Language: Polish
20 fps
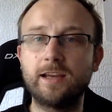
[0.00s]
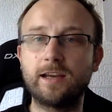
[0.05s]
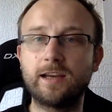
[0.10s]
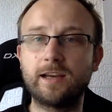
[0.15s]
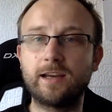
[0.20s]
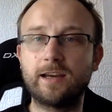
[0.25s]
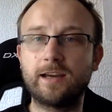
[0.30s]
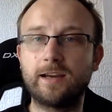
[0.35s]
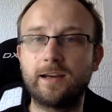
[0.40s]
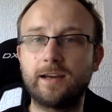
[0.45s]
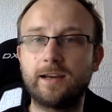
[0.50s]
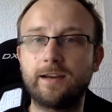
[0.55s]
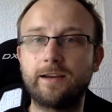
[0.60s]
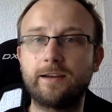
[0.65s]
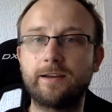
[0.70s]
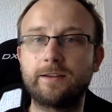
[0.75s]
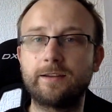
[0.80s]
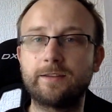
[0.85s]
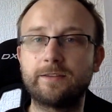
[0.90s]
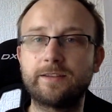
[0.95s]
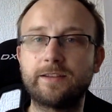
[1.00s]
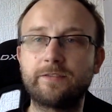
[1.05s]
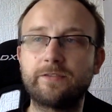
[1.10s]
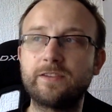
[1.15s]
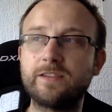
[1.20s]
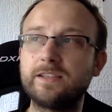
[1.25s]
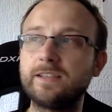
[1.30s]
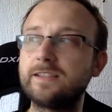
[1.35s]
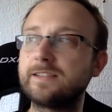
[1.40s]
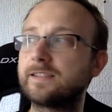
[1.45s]
E,
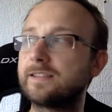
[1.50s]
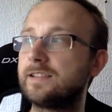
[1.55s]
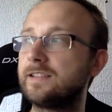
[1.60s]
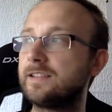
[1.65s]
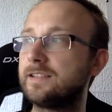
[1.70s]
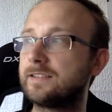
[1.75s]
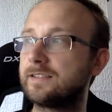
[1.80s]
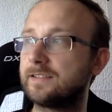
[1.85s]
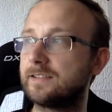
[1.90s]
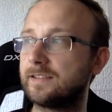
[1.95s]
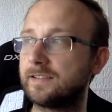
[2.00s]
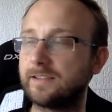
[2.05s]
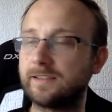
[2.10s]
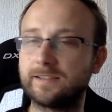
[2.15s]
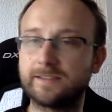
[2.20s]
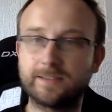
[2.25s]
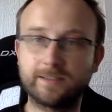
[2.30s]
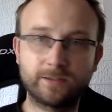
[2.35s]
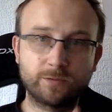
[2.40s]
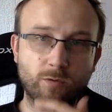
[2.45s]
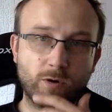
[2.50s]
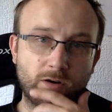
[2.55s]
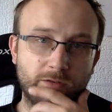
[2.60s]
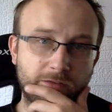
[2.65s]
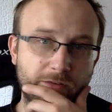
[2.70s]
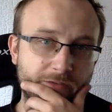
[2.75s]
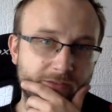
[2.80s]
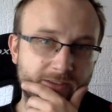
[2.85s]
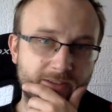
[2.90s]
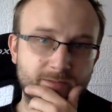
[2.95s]
definicji z, ze
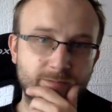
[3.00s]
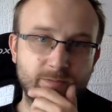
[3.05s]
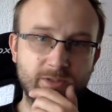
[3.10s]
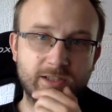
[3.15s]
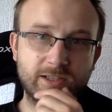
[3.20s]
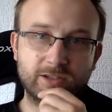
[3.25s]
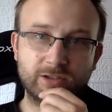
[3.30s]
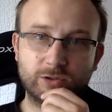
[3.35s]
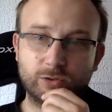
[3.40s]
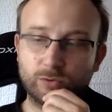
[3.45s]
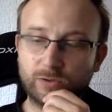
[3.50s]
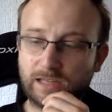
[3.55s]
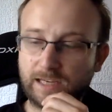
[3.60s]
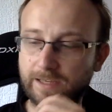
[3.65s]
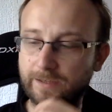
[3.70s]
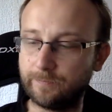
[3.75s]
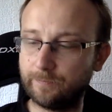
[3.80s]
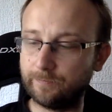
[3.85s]
słowem, więc myślę, że tutaj